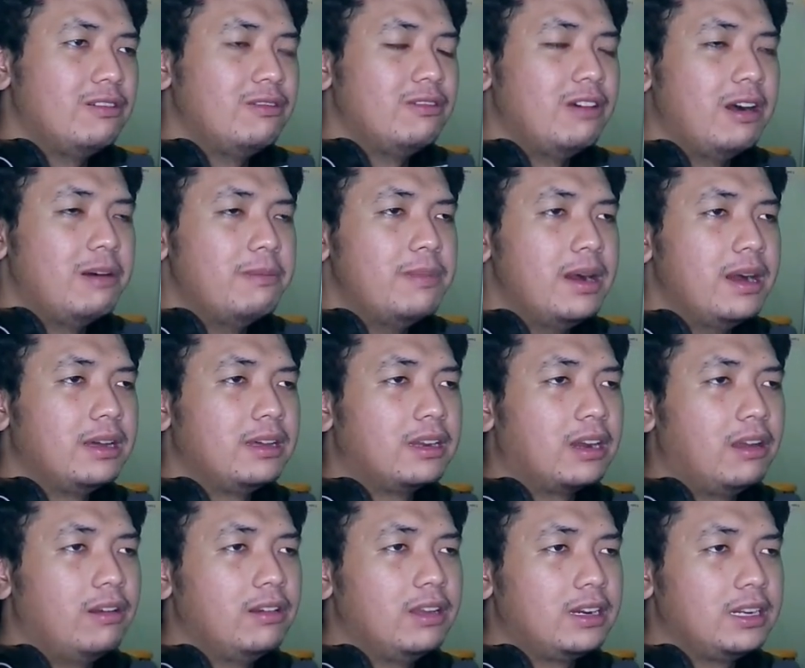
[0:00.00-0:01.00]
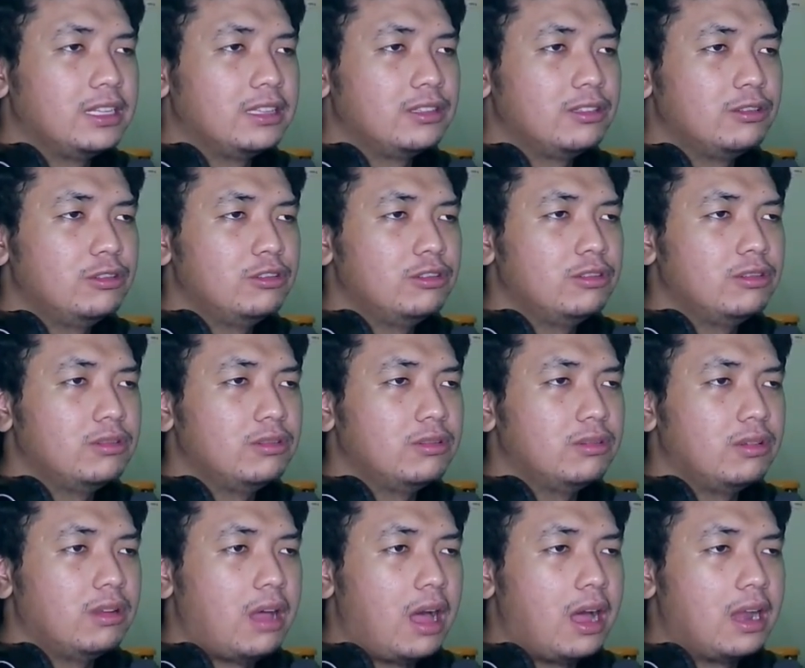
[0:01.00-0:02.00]
Wabah growler itu
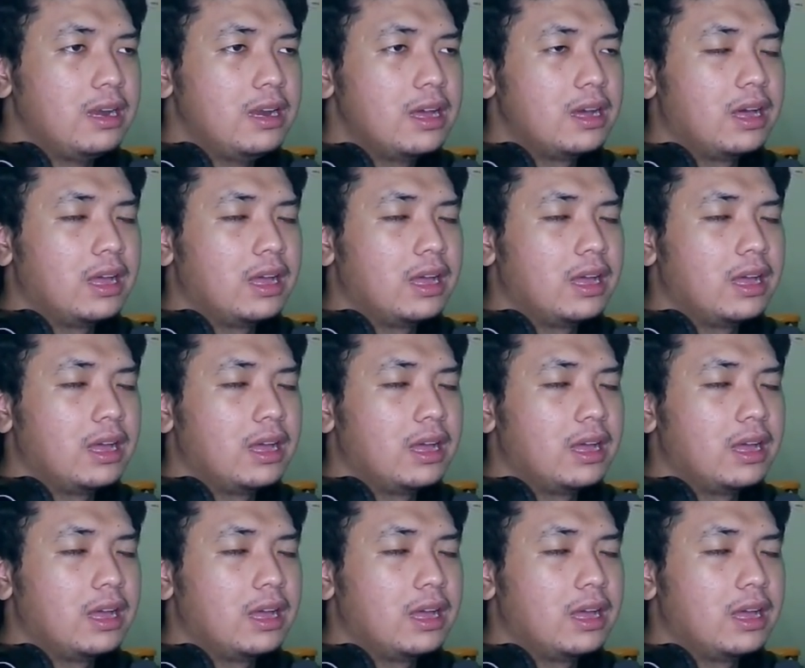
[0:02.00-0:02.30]
ada